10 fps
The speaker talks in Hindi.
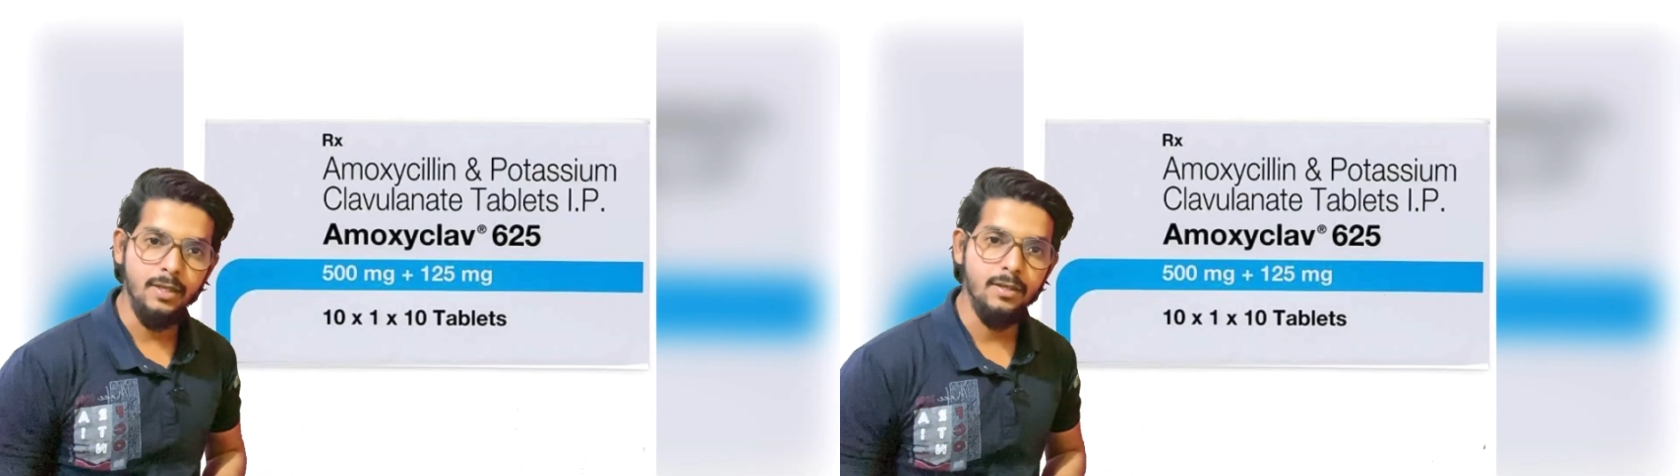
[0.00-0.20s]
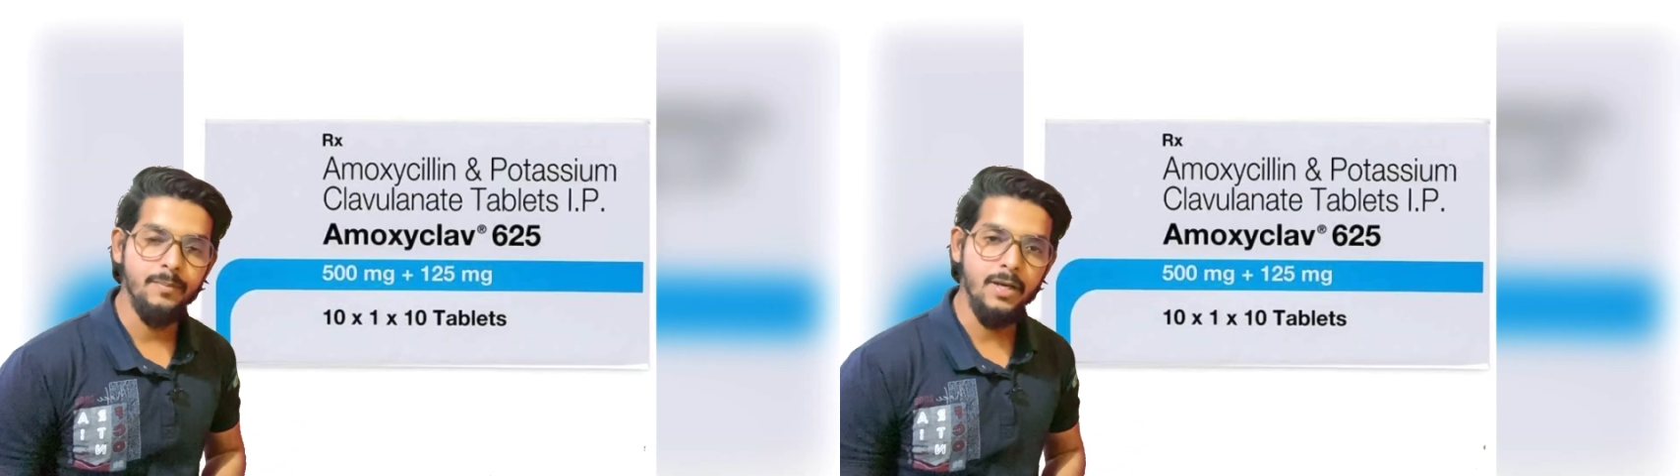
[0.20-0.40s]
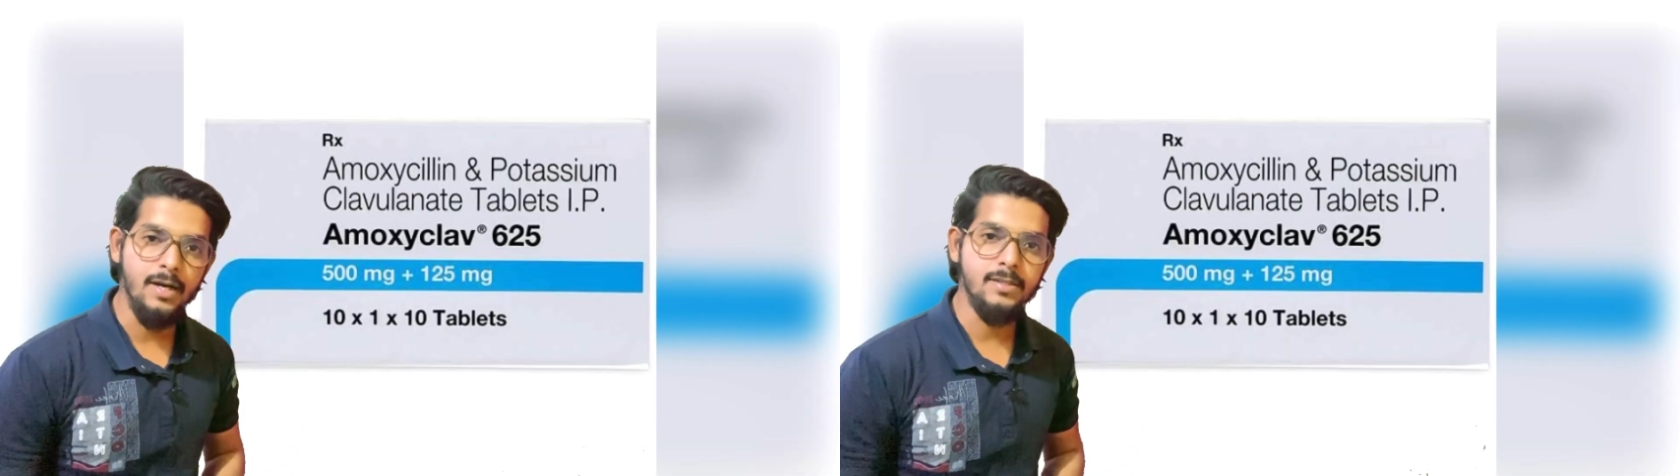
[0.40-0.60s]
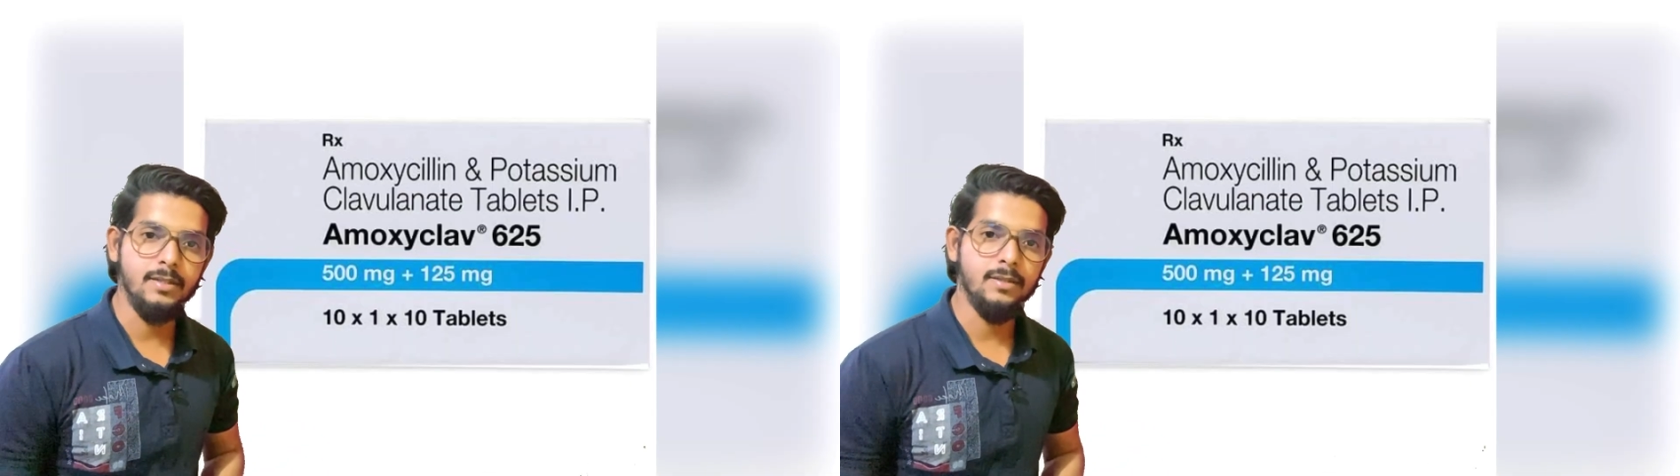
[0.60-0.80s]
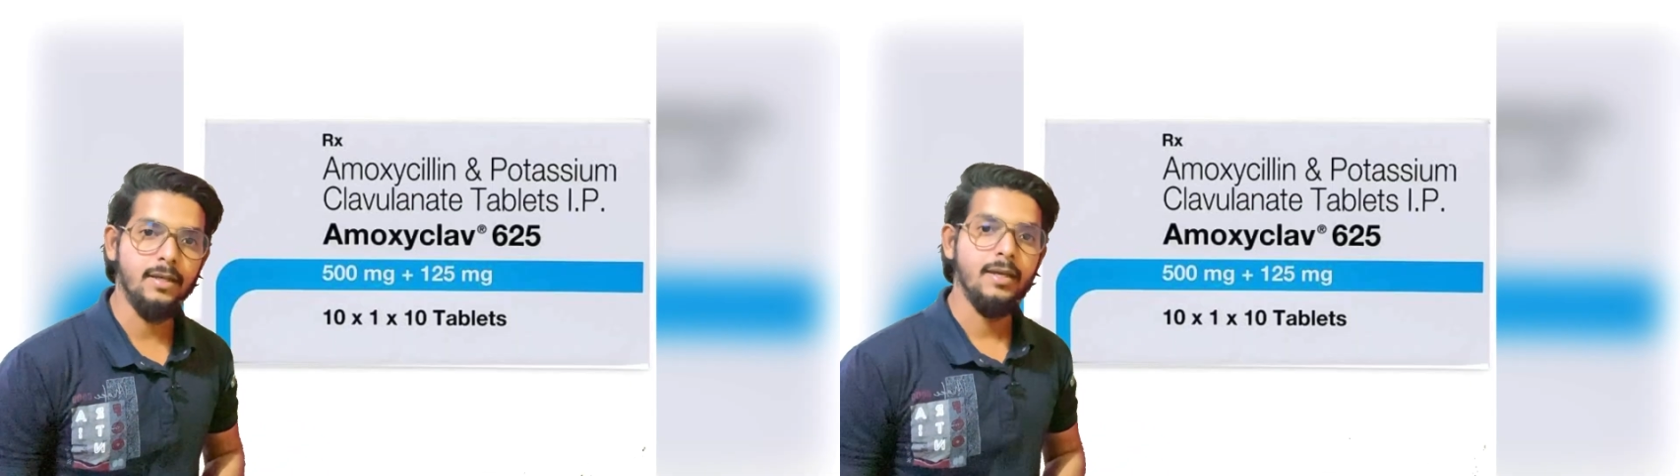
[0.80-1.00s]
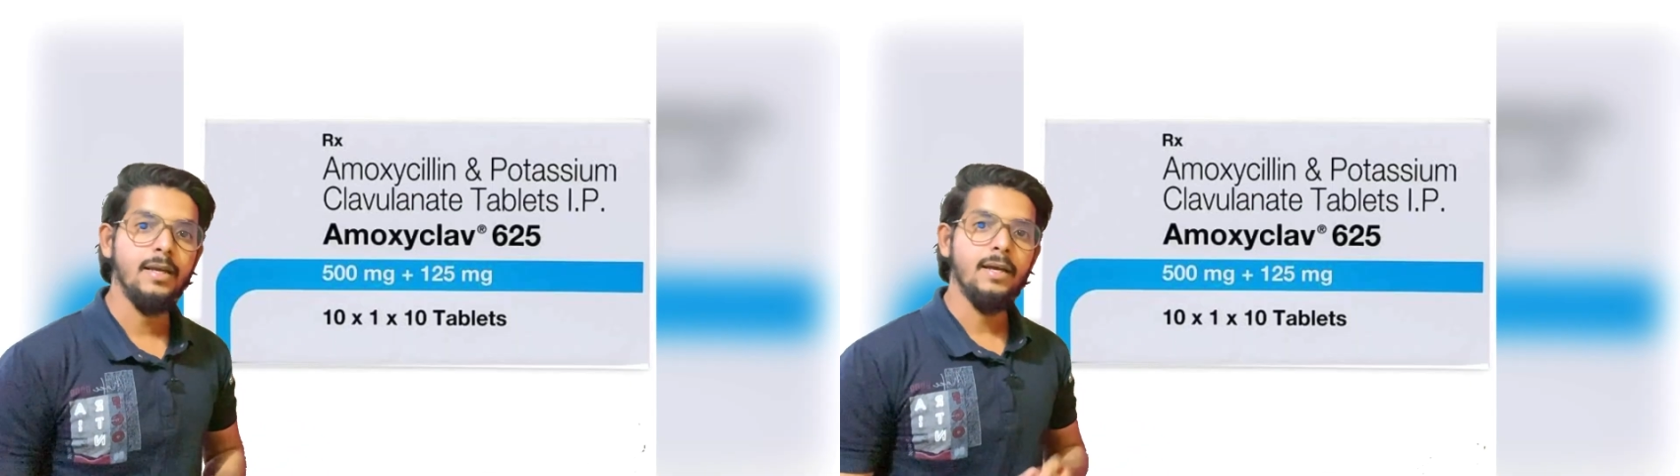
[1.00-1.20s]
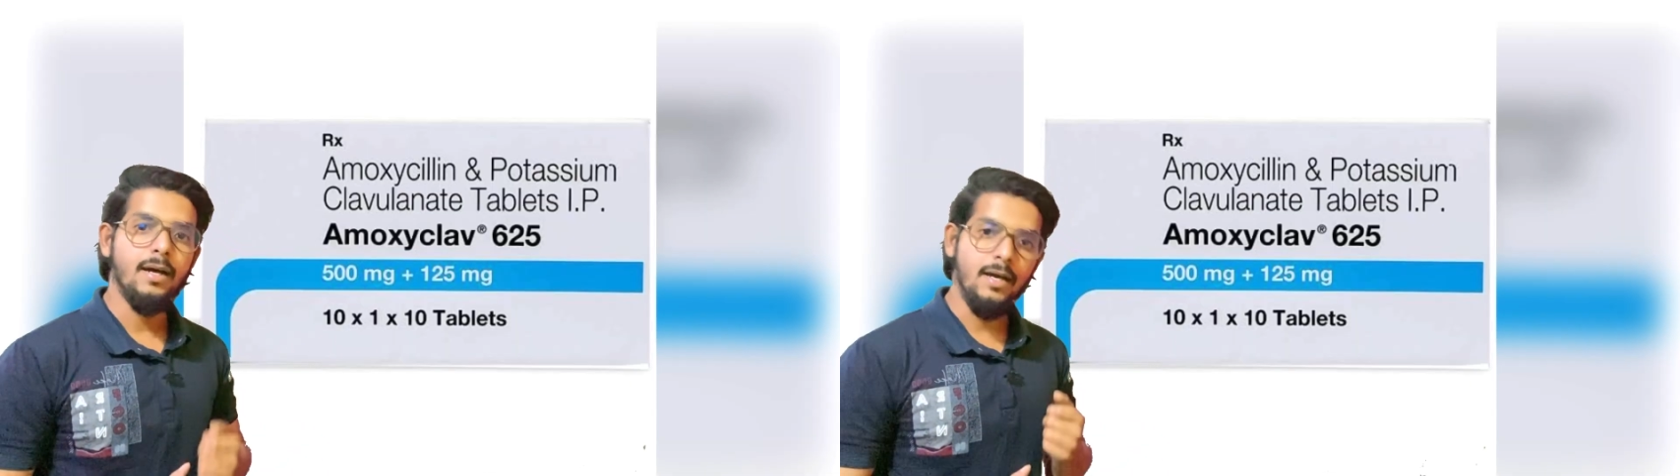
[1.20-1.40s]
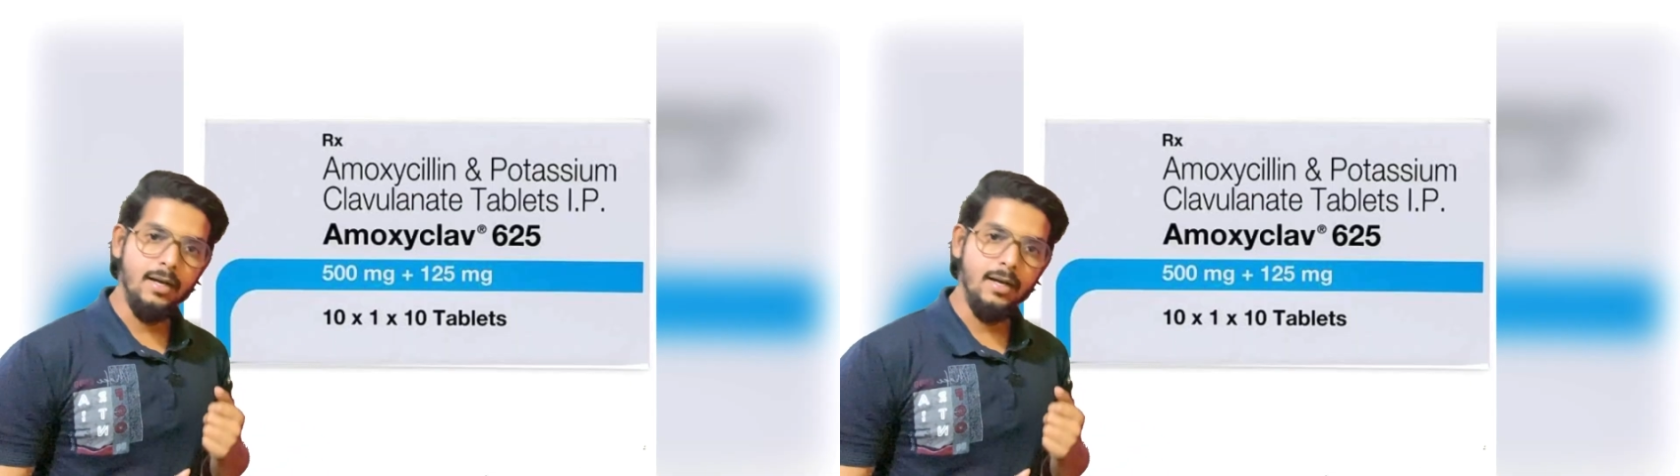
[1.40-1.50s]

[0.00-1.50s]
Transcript: देखने में आ सकता है